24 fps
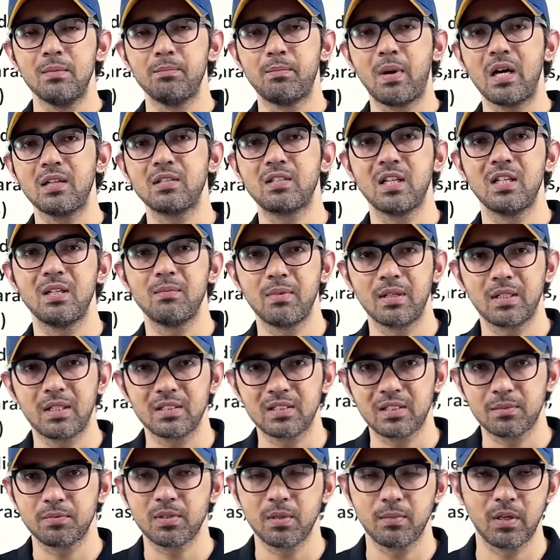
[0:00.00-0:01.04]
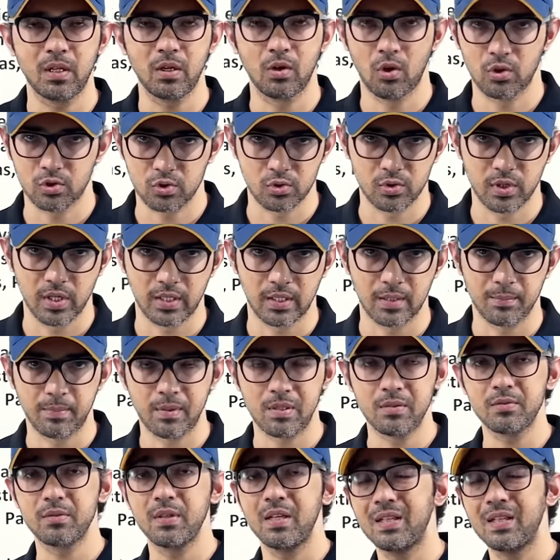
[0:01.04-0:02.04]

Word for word: पांच छह नंबर का सबसे बड़ा लॉस हो जाएगा प्लस